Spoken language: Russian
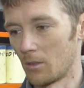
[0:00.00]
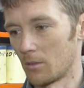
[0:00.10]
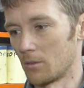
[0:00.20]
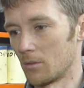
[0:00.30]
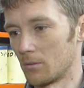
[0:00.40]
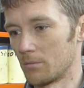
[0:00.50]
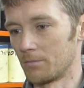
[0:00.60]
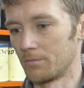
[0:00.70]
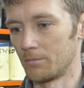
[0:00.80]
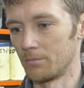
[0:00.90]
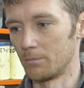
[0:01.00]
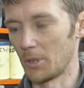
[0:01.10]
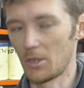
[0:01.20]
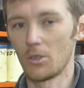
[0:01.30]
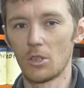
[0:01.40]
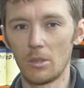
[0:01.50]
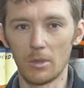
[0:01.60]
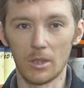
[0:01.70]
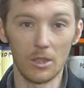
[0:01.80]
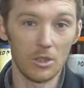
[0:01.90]
э,
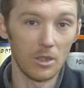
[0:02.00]
постижимо, так же,